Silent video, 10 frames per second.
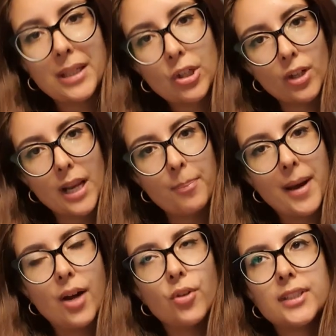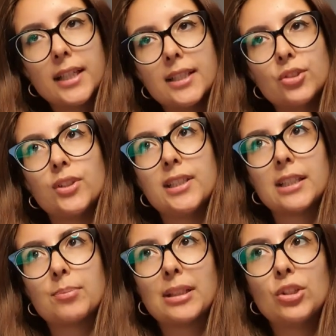piccola pausa, adesso si
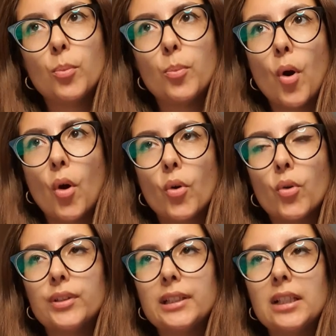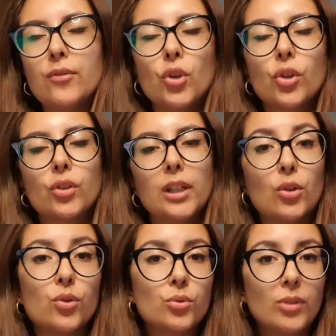riprende un po' con il lavoro, con le
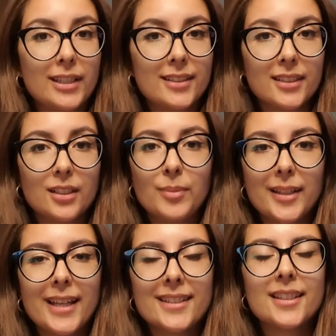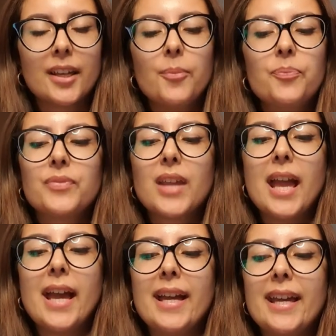consulenze del benessere
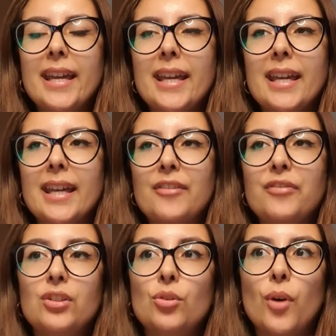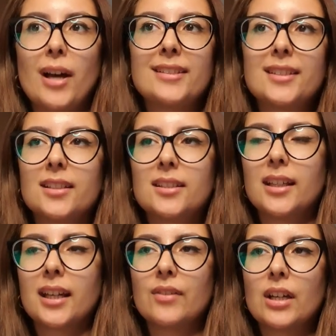e fino a
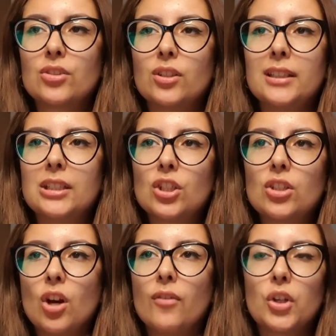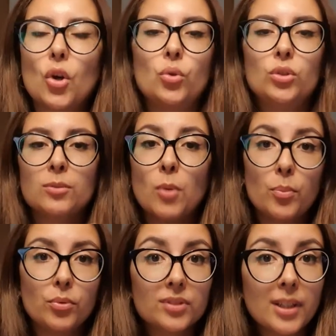stasera verso le 19 che ho un ultimo
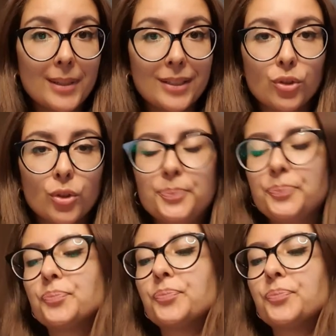appuntamento